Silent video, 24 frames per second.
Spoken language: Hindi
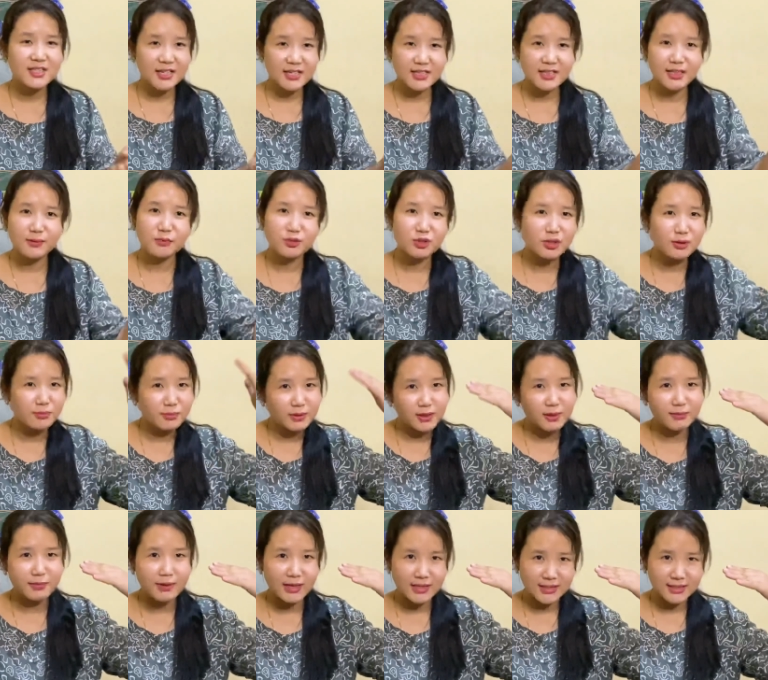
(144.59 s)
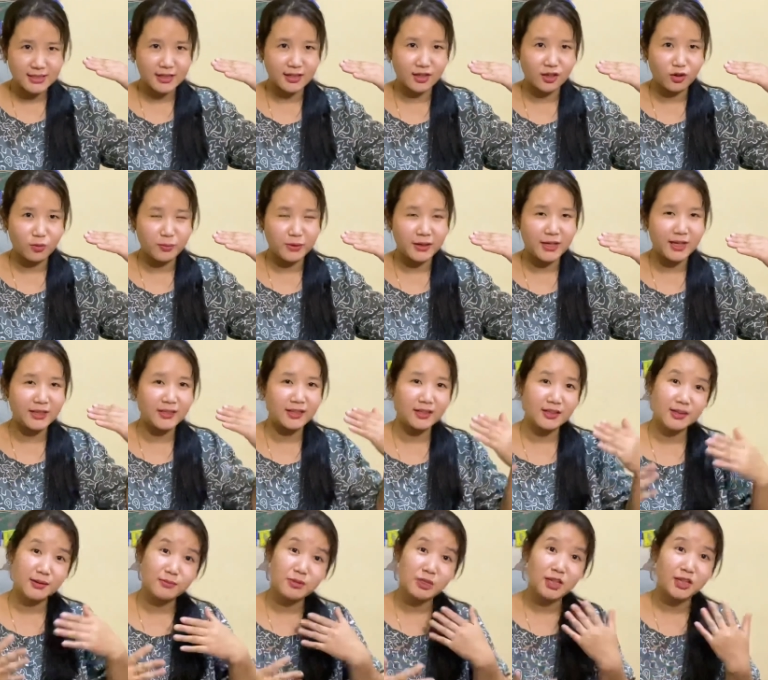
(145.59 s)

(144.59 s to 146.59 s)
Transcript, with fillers: जैसे मुसीबत हमारे सर के ऊपर आती है तब